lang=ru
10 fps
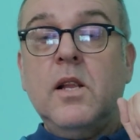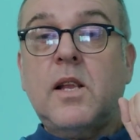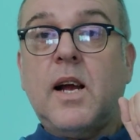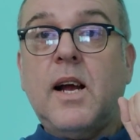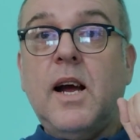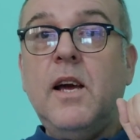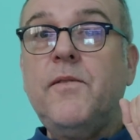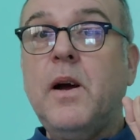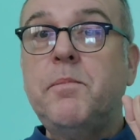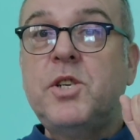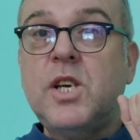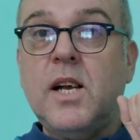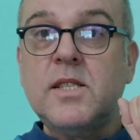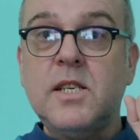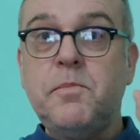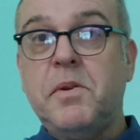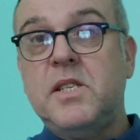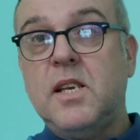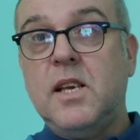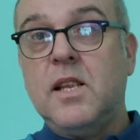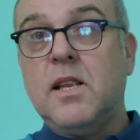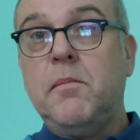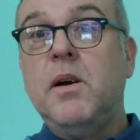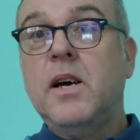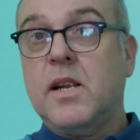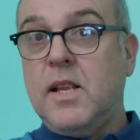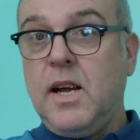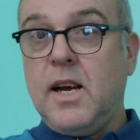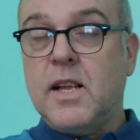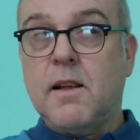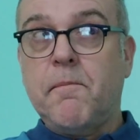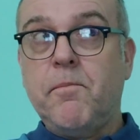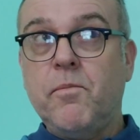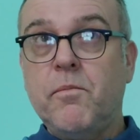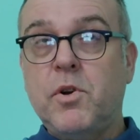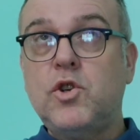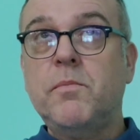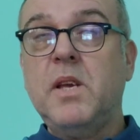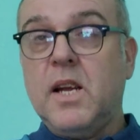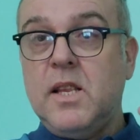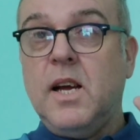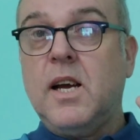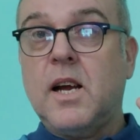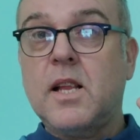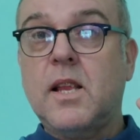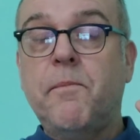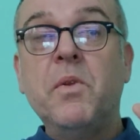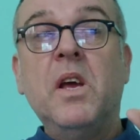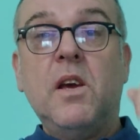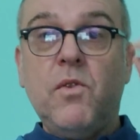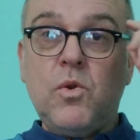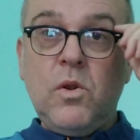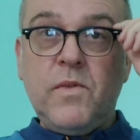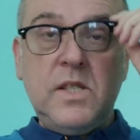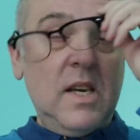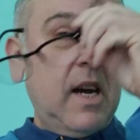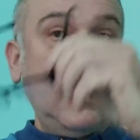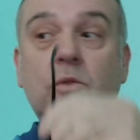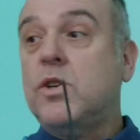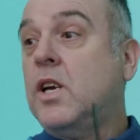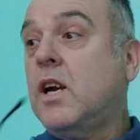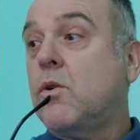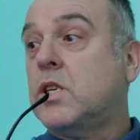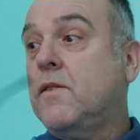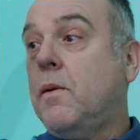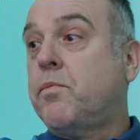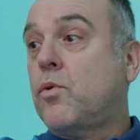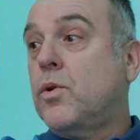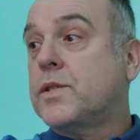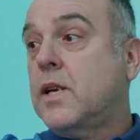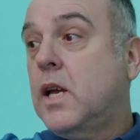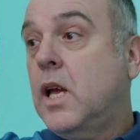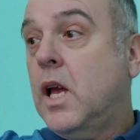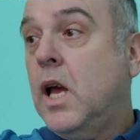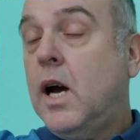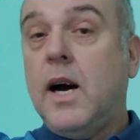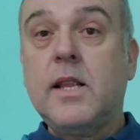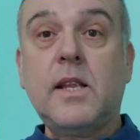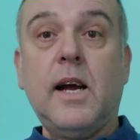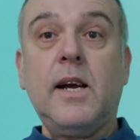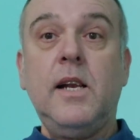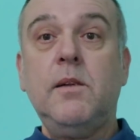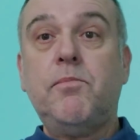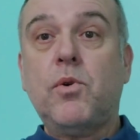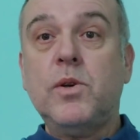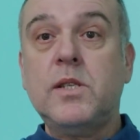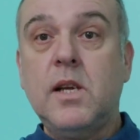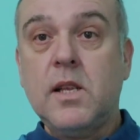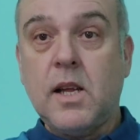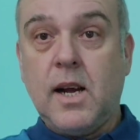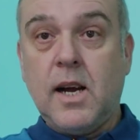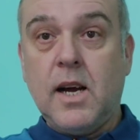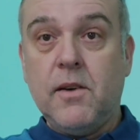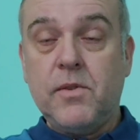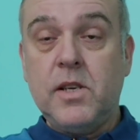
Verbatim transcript: Такаев общался с президентом Эрдоганом, причем неоднократно. И вот тут возникает очень хороший вопрос. А так ли прост Такаев?